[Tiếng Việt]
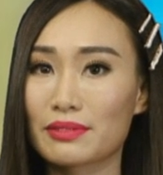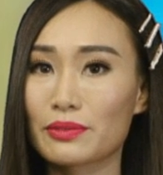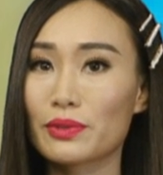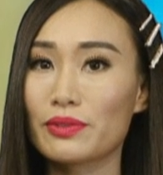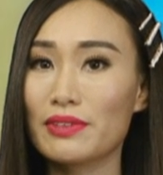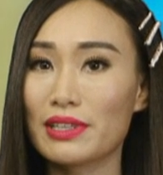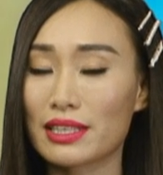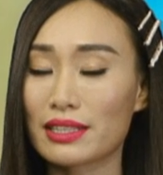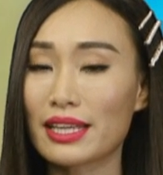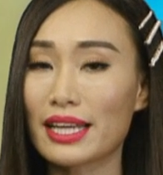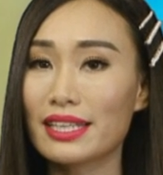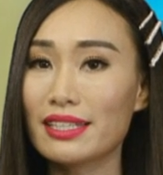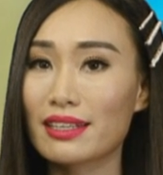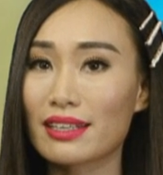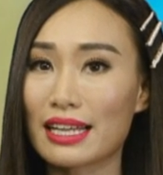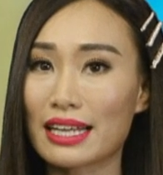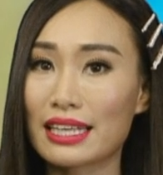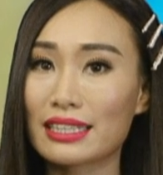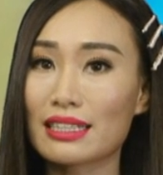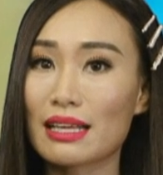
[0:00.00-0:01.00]
quý vị đã thấy
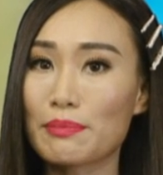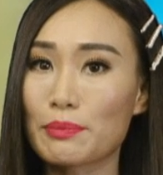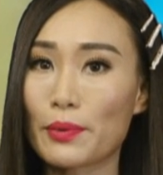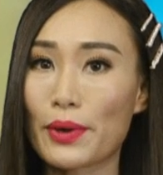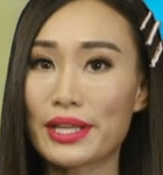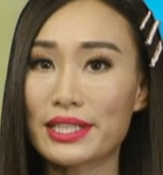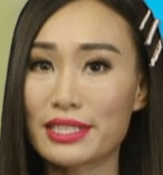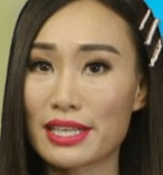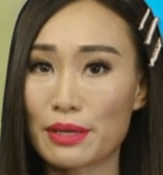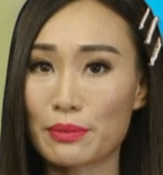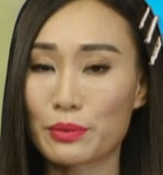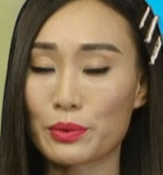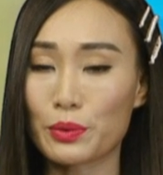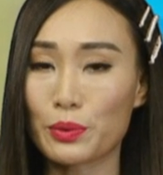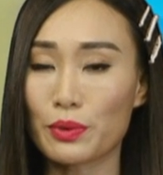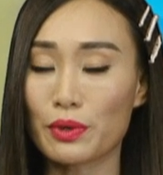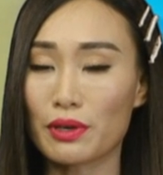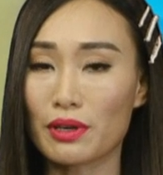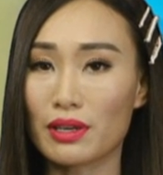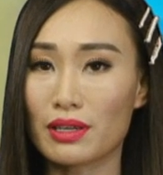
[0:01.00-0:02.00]
được là cái tầm quan trọng
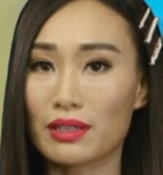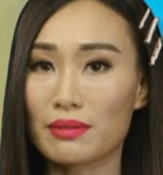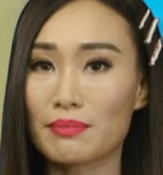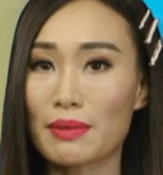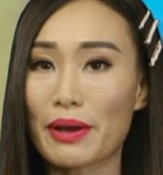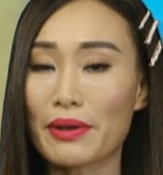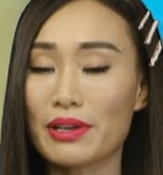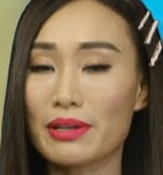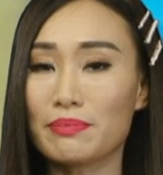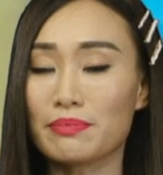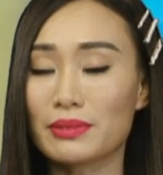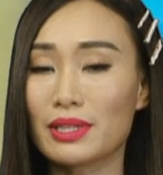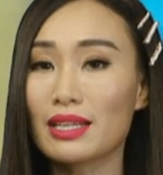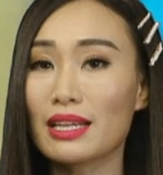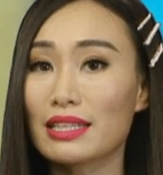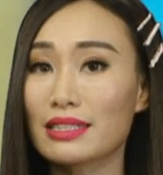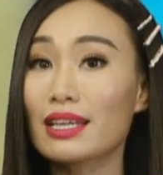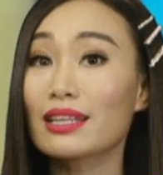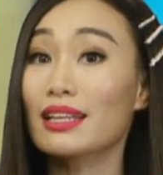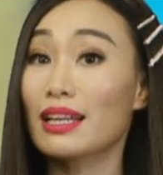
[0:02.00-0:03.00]
của bảo hiểm
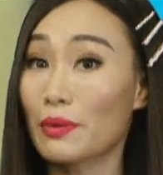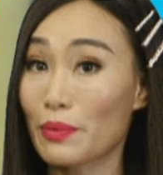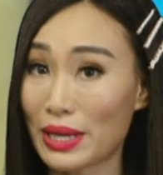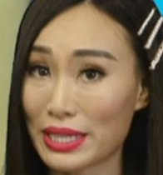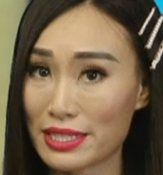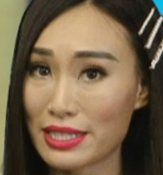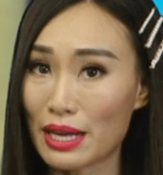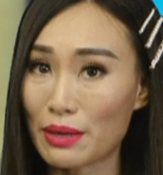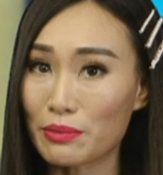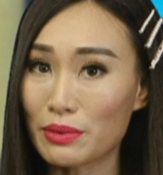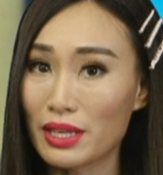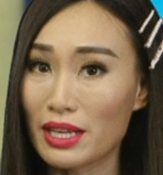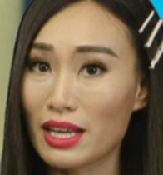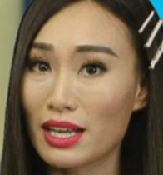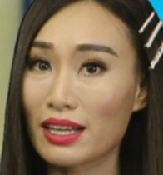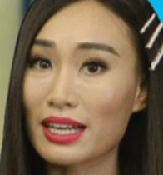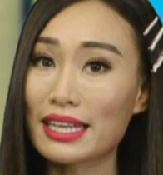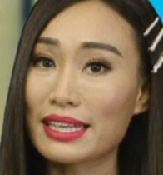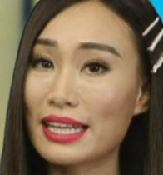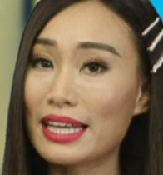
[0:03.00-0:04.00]
rất là rất là quan trọng
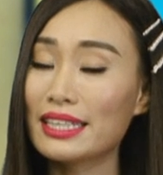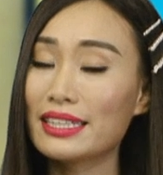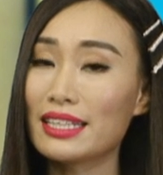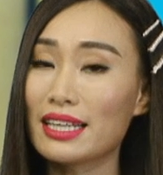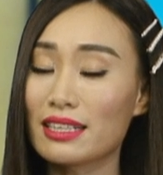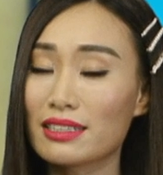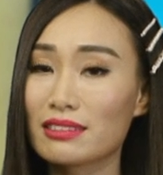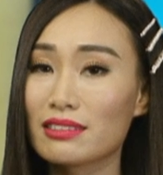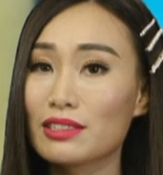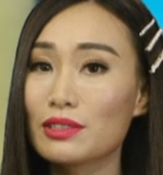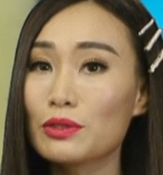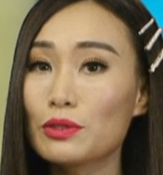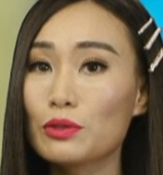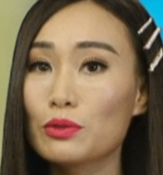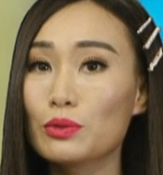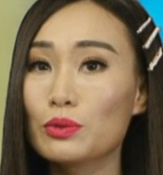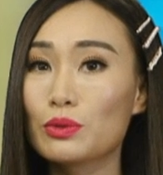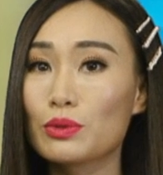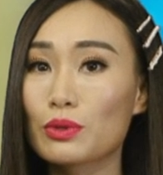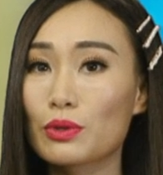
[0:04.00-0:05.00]
gần đây thì ở dưới
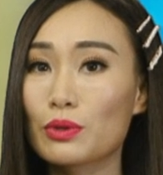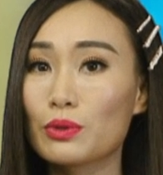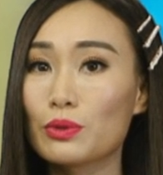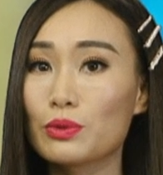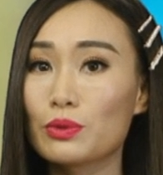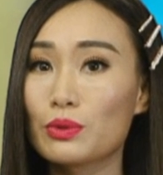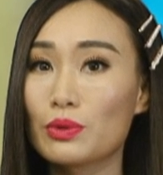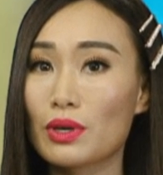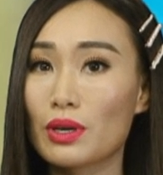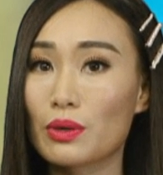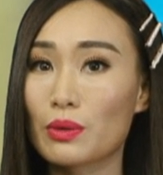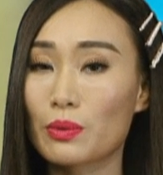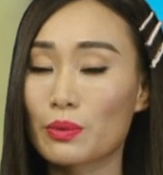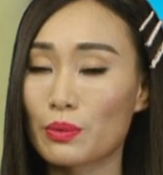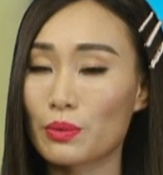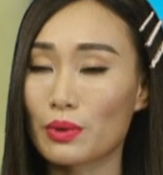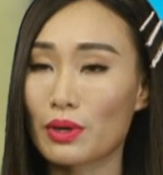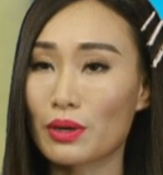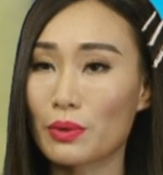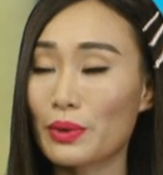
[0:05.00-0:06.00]
khu khu
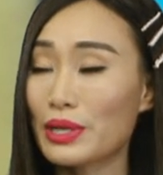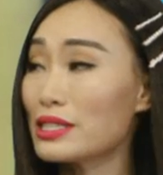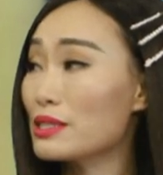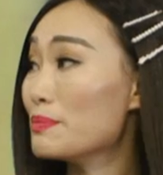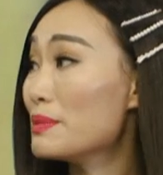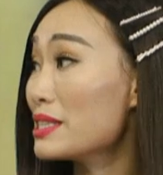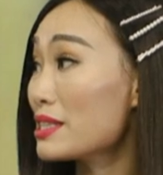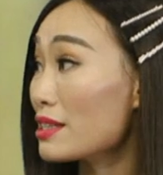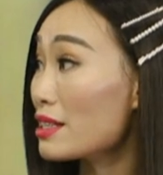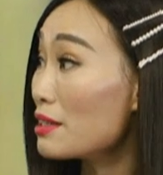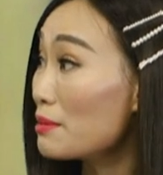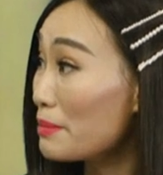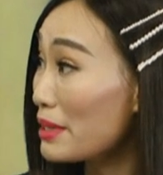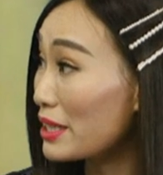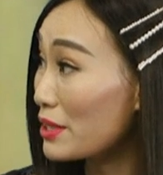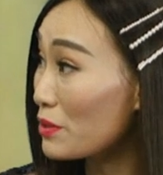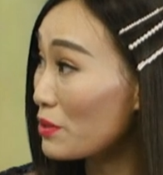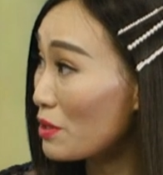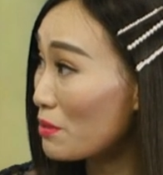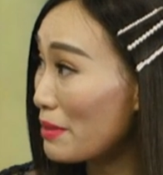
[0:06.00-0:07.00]
ờ, Westminster
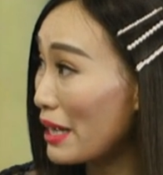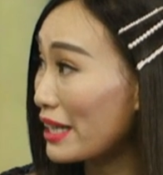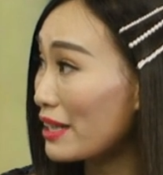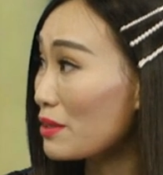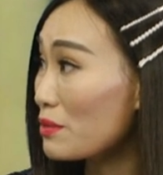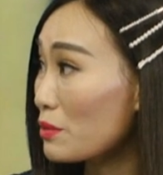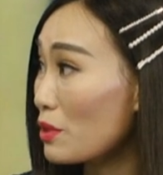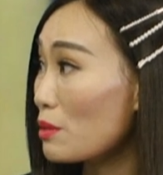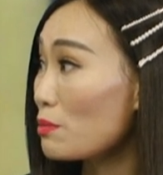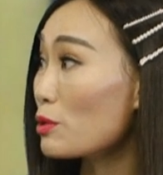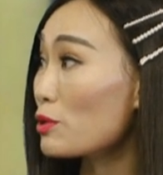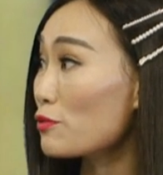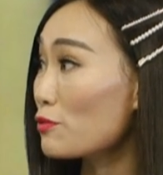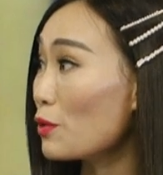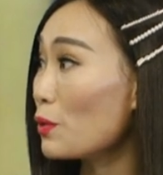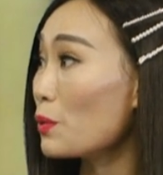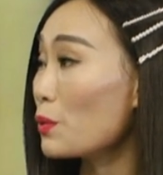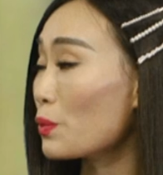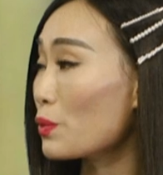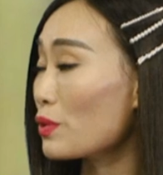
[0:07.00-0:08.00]
mình đúng không bác cũng có dạ. một
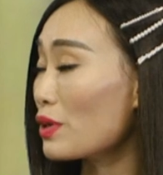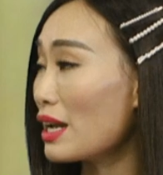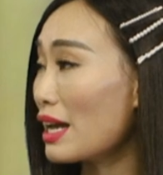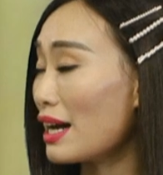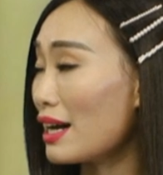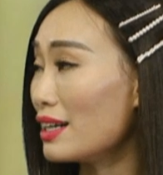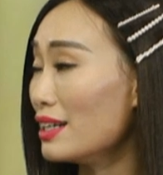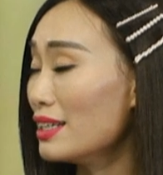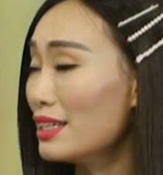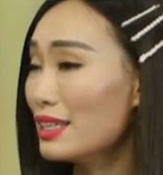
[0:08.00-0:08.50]
vụ là